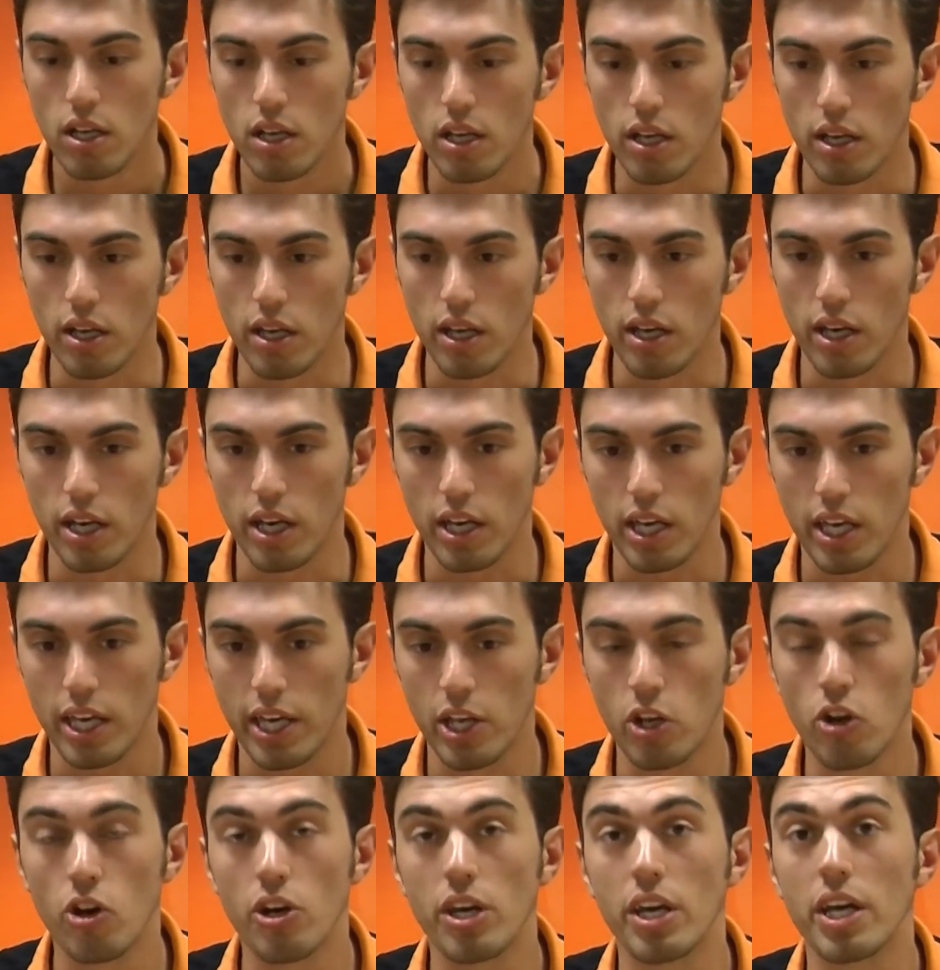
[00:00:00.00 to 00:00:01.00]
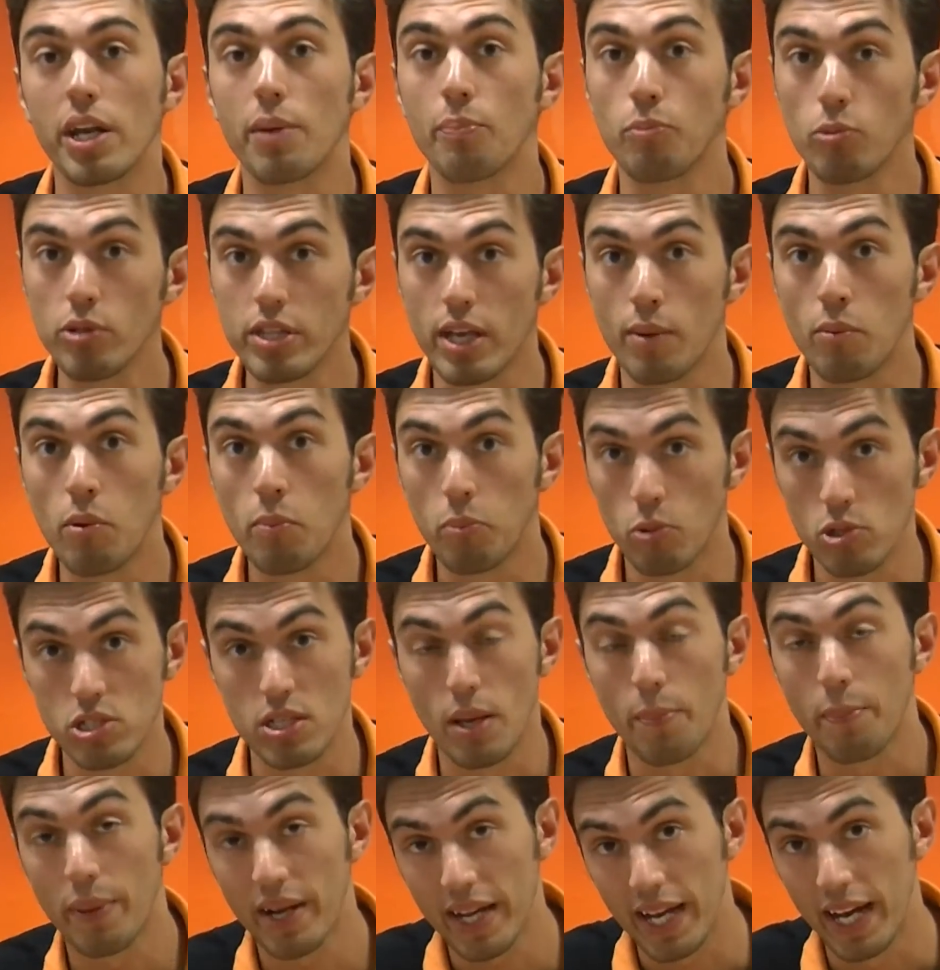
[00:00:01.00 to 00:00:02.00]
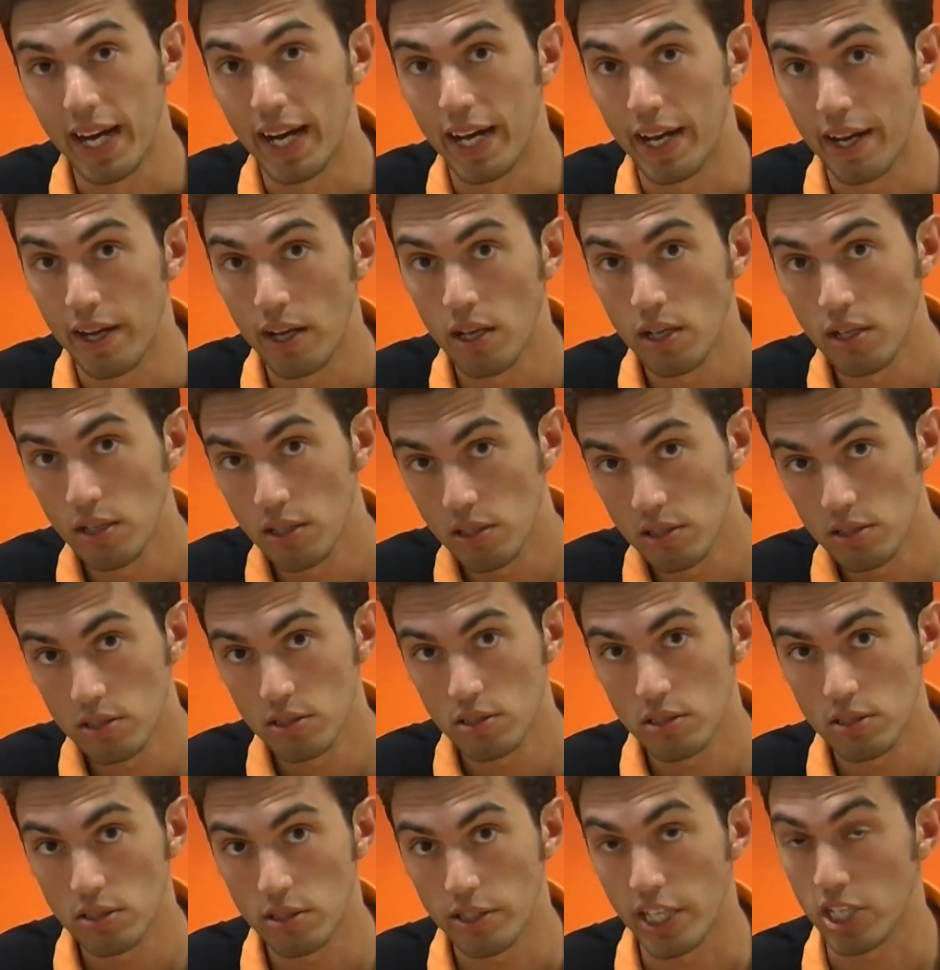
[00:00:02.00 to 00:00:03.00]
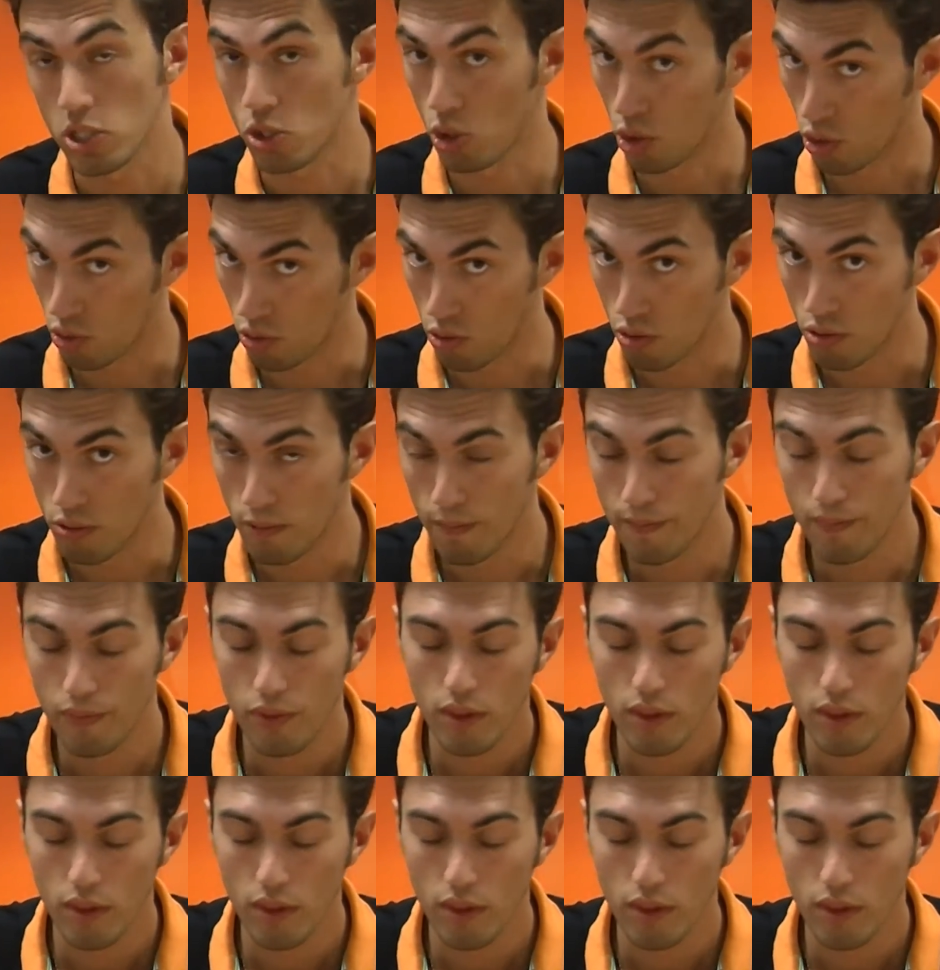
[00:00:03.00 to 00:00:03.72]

eh, che noi reputiamo possa pagare da sotto.